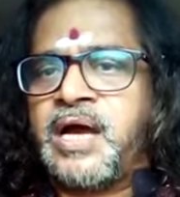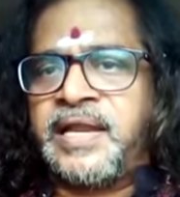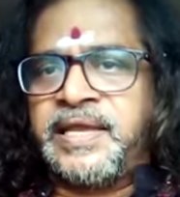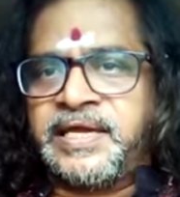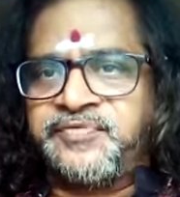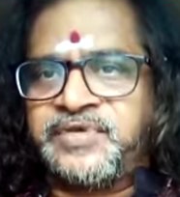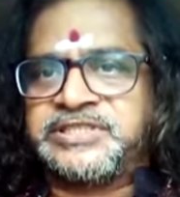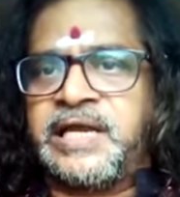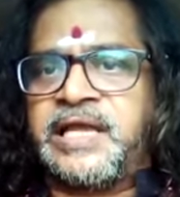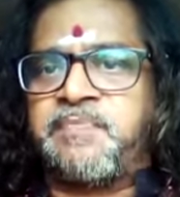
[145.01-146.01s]
అనేక
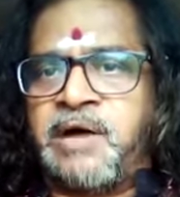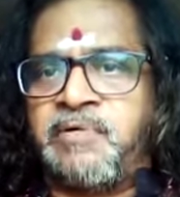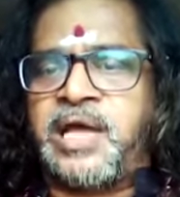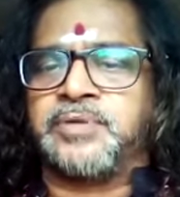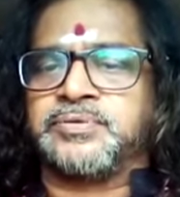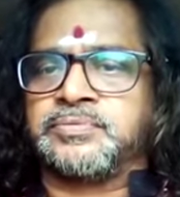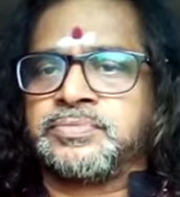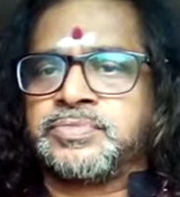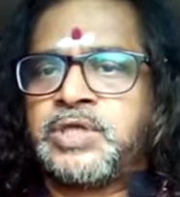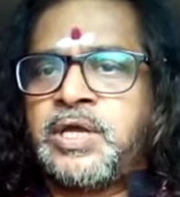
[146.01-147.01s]
విద్యాలయ భవనాలు
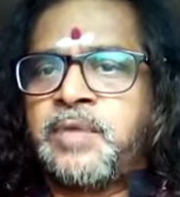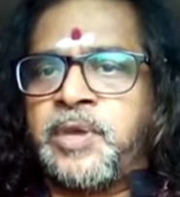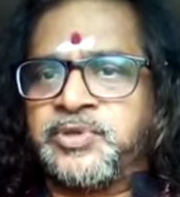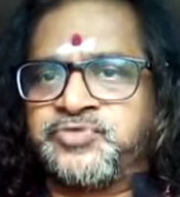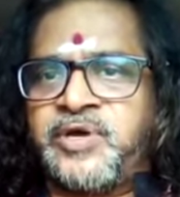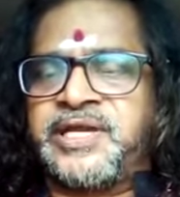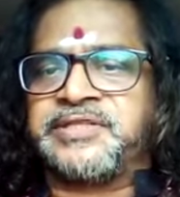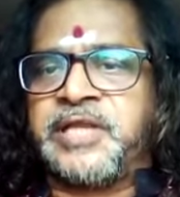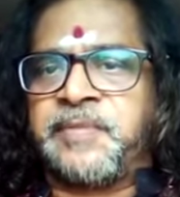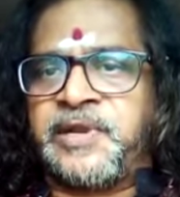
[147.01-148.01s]
ప్రభుత్వానికి అయితేనే